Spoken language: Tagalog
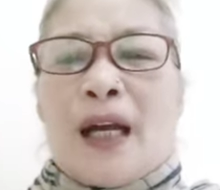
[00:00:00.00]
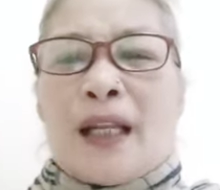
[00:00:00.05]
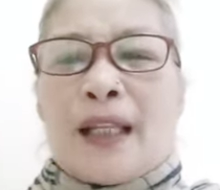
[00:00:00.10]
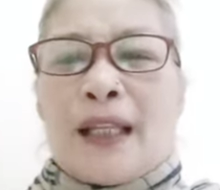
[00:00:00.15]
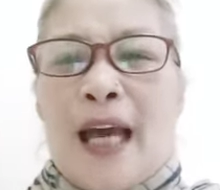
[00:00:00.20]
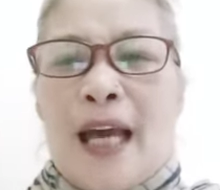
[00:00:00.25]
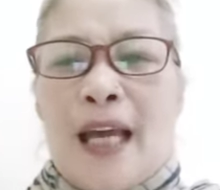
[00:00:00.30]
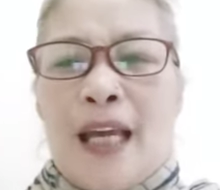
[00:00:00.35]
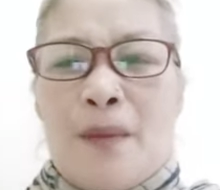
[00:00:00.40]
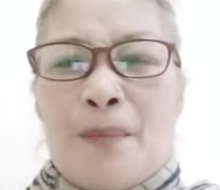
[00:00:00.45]

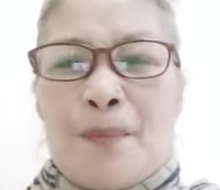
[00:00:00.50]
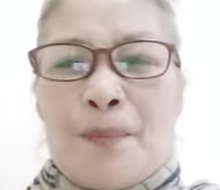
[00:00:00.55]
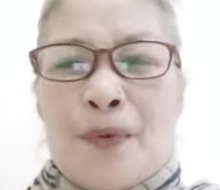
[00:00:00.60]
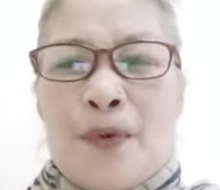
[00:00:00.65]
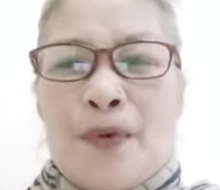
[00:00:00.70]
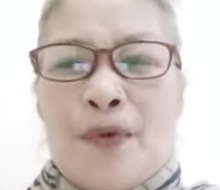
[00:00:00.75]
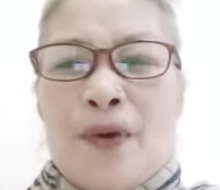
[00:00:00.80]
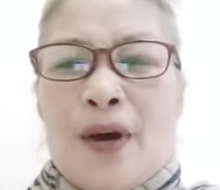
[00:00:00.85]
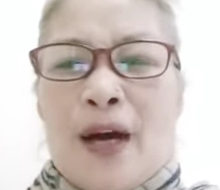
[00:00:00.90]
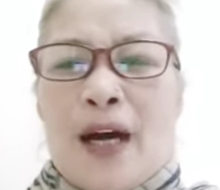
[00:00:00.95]
Dahil
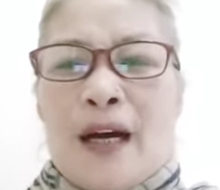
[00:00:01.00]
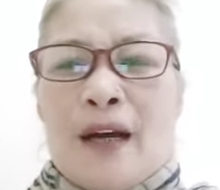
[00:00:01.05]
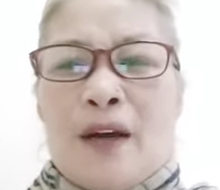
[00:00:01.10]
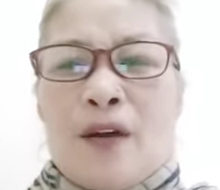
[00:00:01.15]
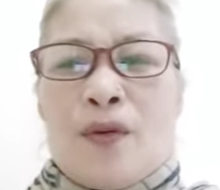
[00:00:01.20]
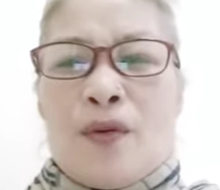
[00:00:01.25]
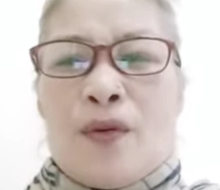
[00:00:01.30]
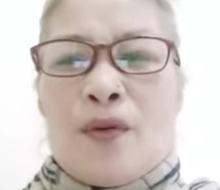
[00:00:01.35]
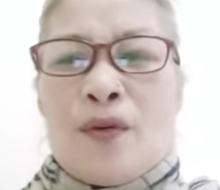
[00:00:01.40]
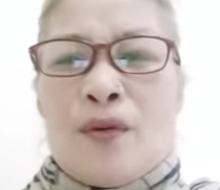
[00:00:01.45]
po
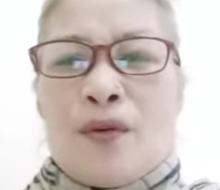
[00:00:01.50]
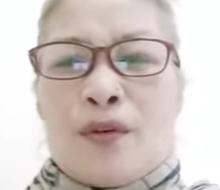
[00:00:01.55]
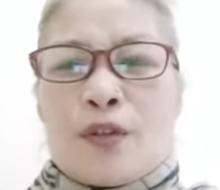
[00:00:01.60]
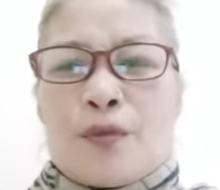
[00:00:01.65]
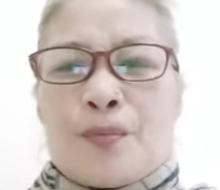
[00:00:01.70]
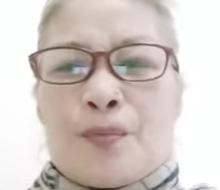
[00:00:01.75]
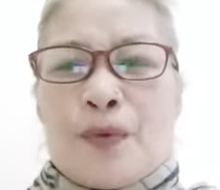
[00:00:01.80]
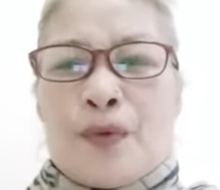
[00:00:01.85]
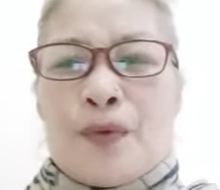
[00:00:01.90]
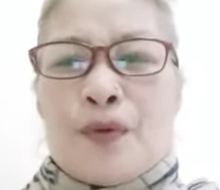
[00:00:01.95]
ang
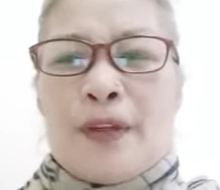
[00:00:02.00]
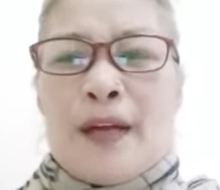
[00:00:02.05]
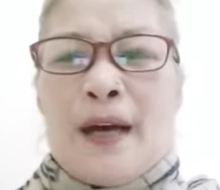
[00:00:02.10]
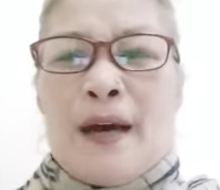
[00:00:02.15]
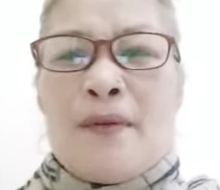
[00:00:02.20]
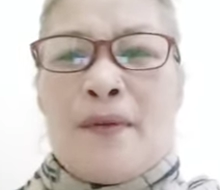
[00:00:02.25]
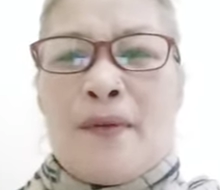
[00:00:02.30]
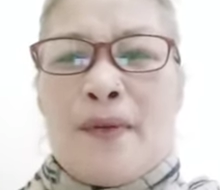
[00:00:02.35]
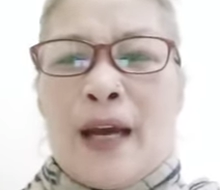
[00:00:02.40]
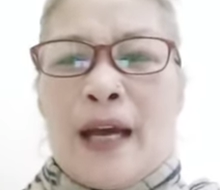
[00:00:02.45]
August po
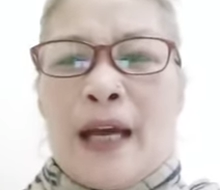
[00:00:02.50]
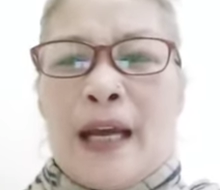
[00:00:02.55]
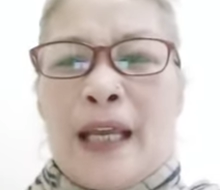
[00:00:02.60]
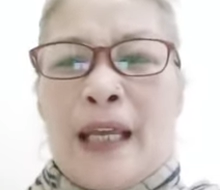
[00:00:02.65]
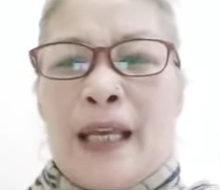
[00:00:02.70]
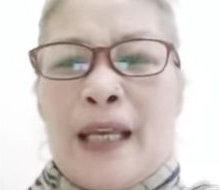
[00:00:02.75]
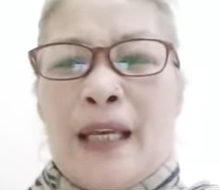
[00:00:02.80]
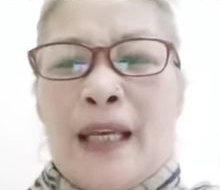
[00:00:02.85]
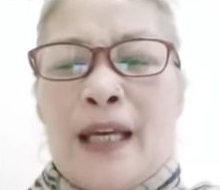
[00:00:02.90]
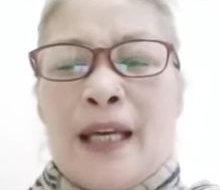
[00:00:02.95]
daw
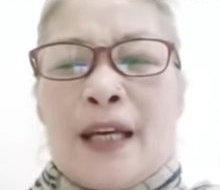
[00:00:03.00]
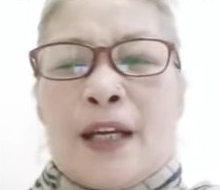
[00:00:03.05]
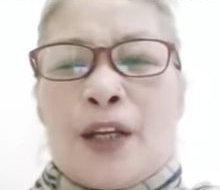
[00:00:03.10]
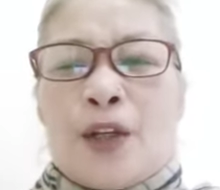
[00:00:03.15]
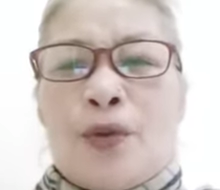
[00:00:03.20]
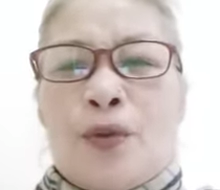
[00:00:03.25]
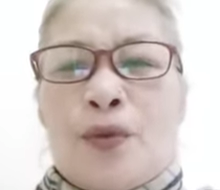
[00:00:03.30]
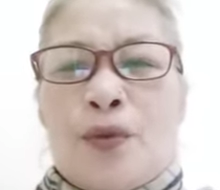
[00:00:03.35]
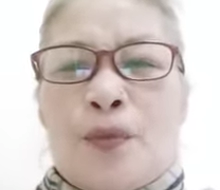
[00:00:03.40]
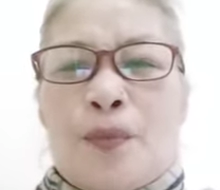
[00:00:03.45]
ay
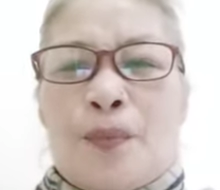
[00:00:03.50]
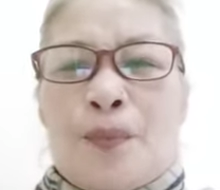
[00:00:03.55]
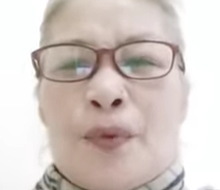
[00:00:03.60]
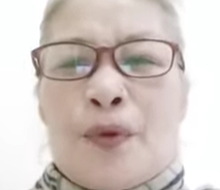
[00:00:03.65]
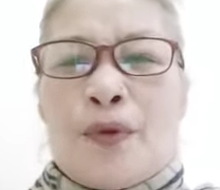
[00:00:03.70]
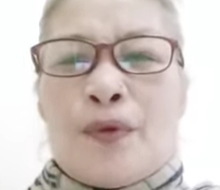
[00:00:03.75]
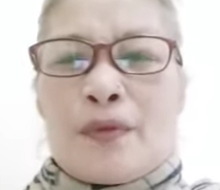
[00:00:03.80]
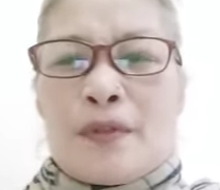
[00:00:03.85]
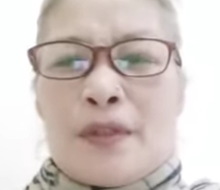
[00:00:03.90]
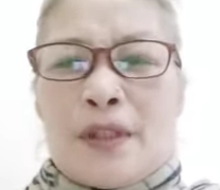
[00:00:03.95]
doon
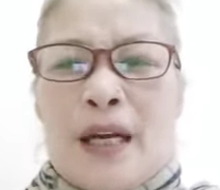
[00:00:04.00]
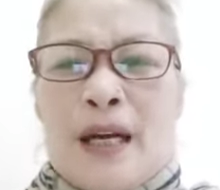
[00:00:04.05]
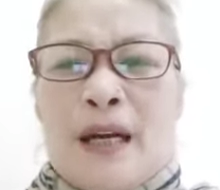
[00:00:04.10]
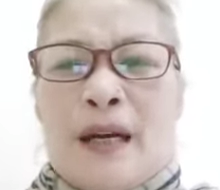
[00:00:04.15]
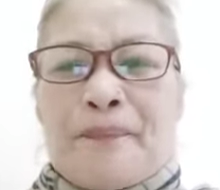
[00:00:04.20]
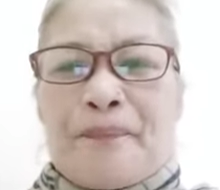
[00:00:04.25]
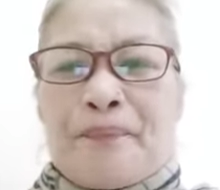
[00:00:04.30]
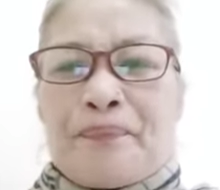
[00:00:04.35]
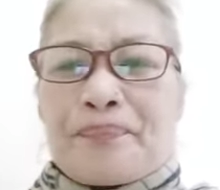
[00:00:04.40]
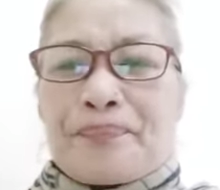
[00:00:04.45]
po sa